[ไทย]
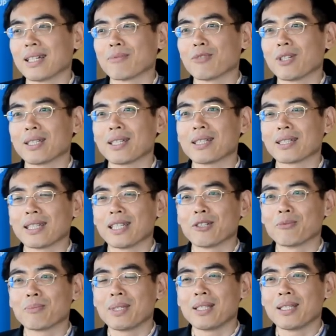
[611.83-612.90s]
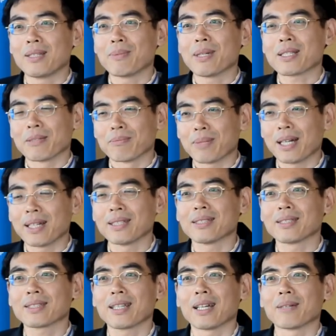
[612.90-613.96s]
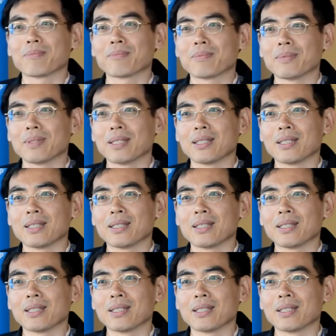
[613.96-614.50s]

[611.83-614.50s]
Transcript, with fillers: นะครับ ว่าถ้าเกิดเรามีเพศสัมพันธ์กับ